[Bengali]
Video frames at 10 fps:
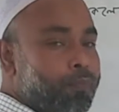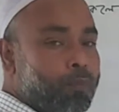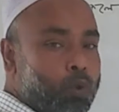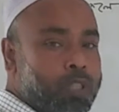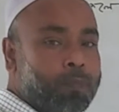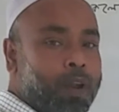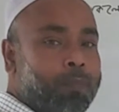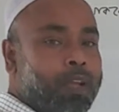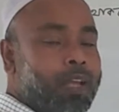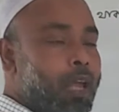বুঝতে
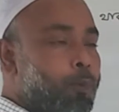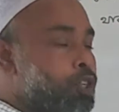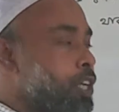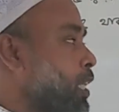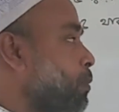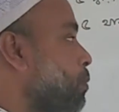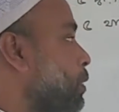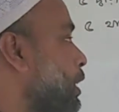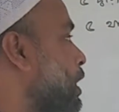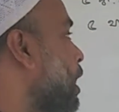পারবে এবং শিখতে পারবে
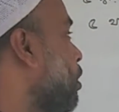খেয়াল